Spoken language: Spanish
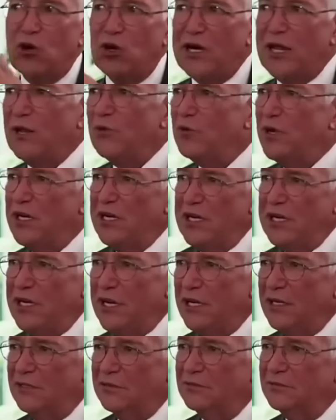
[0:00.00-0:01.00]
¿Que en la jornada
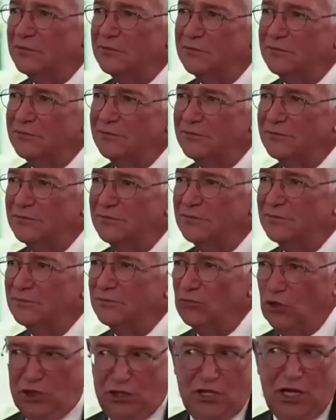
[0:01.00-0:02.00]
no hay línea?
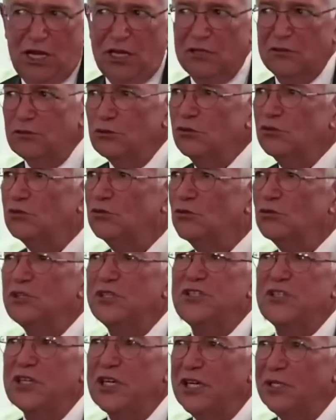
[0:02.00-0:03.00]
Sí. Ahí está,
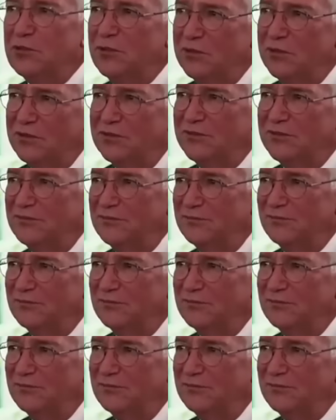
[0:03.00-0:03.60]
entonces nos estén chingando.